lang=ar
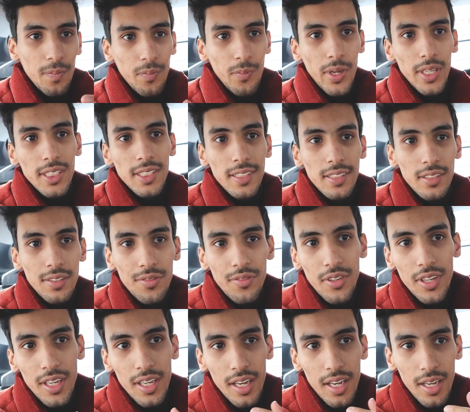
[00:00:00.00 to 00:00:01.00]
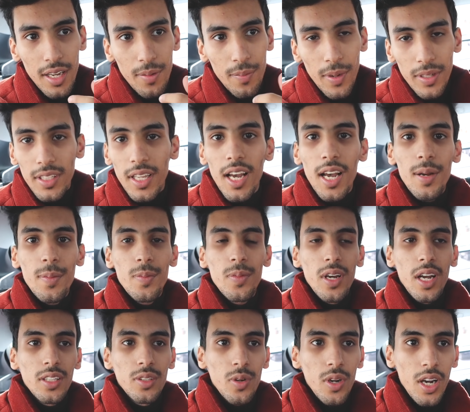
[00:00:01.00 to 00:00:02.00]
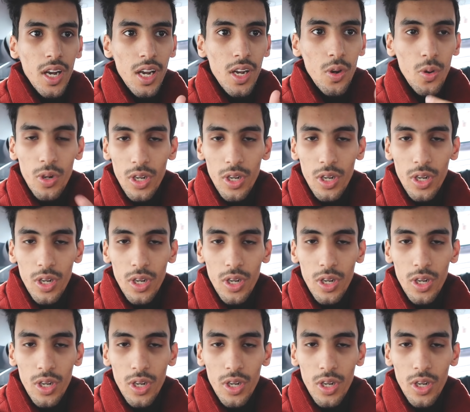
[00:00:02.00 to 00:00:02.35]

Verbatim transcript: بس في آه مطعم اتوقع